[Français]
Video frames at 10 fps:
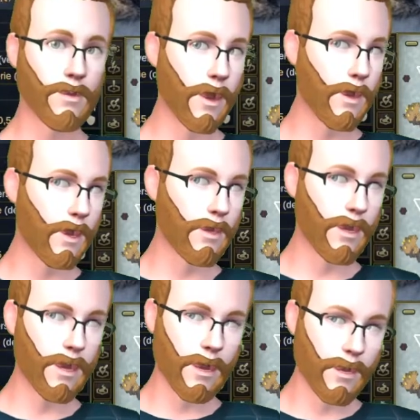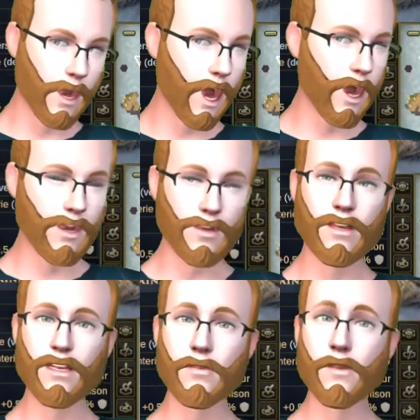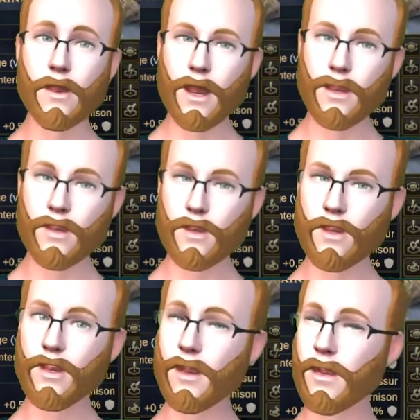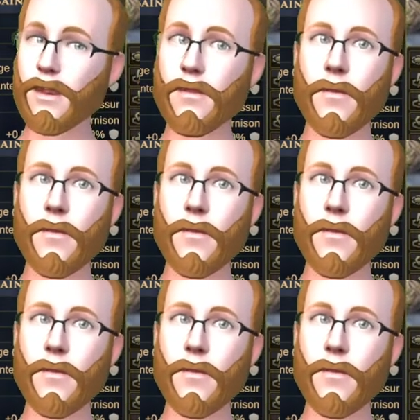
la, la religion, c'est de partir sur une nation avec une famille